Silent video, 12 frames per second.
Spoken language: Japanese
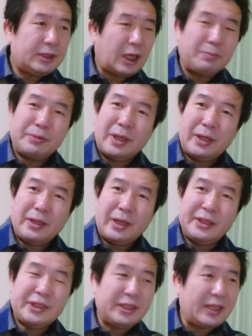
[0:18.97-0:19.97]
ちゃぶ台
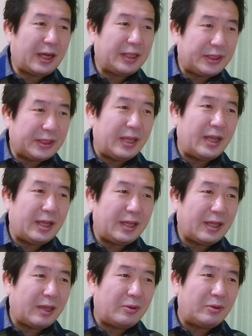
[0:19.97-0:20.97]
返し返しで
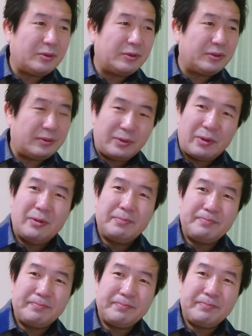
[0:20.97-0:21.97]
結婚すると、
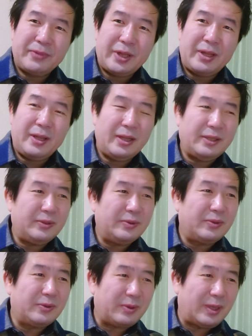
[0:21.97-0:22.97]
ね、い
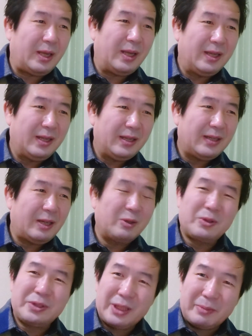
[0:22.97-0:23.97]
うことで、な
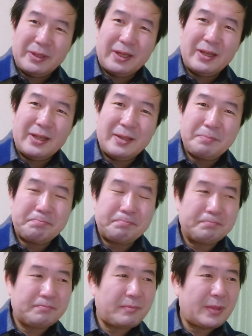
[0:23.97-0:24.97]
残っちゃうみたいなね、
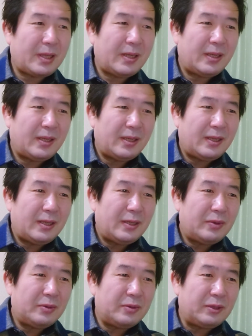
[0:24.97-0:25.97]

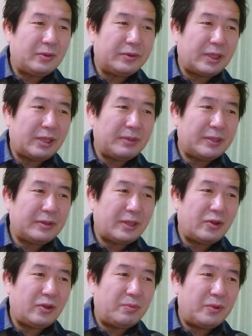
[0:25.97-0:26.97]
ことでございます
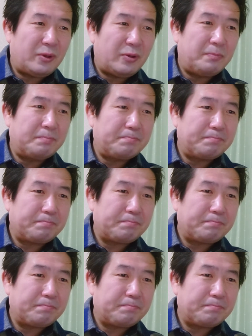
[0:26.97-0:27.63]
けども、